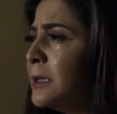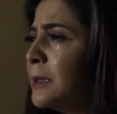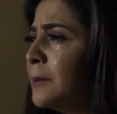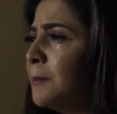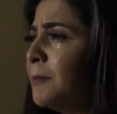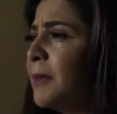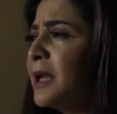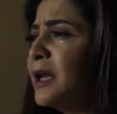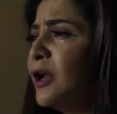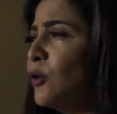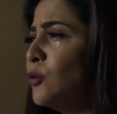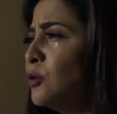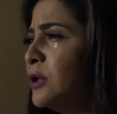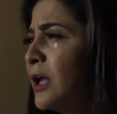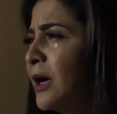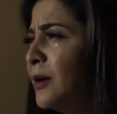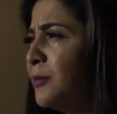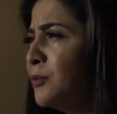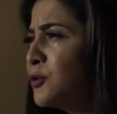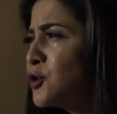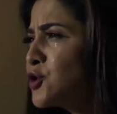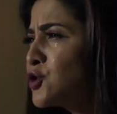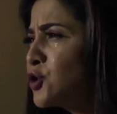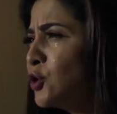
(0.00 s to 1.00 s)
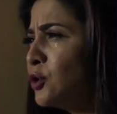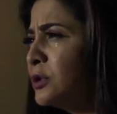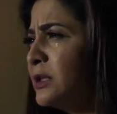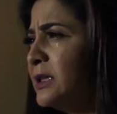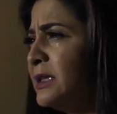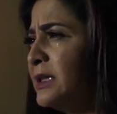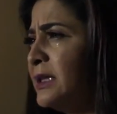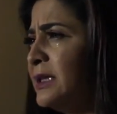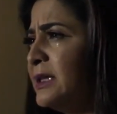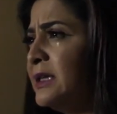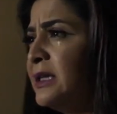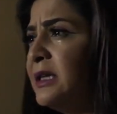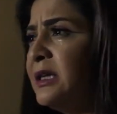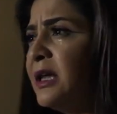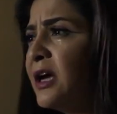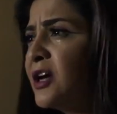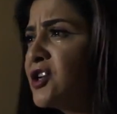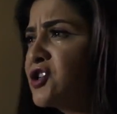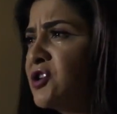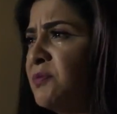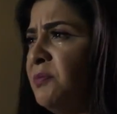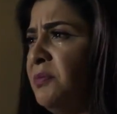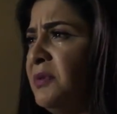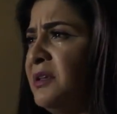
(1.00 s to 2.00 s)
ملعون ابو الشغل اللي يجي لي
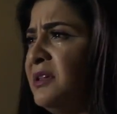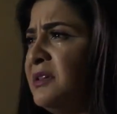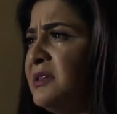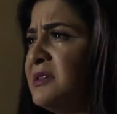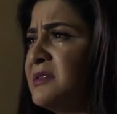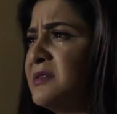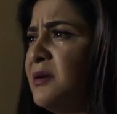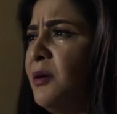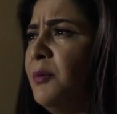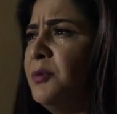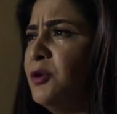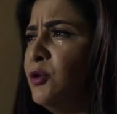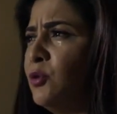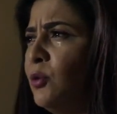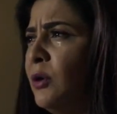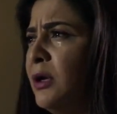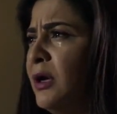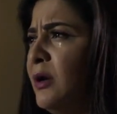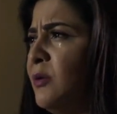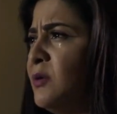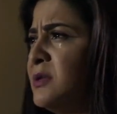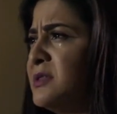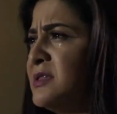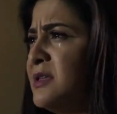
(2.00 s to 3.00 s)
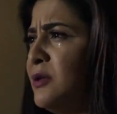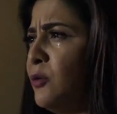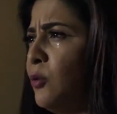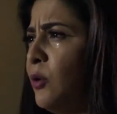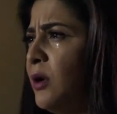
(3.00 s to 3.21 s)
عشان بنت ظابط ولا وزير